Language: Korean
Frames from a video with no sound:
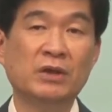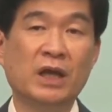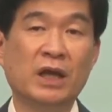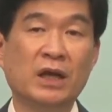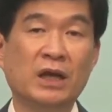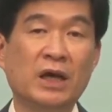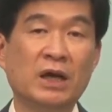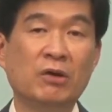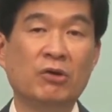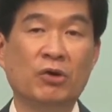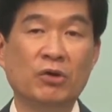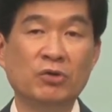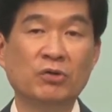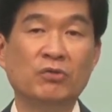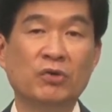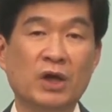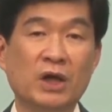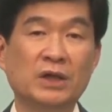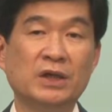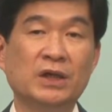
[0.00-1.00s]
내가
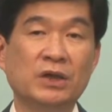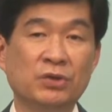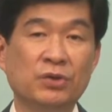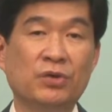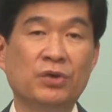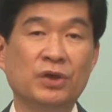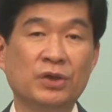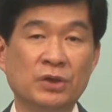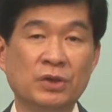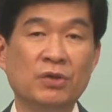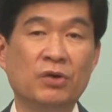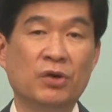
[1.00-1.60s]
거룩하니 너희는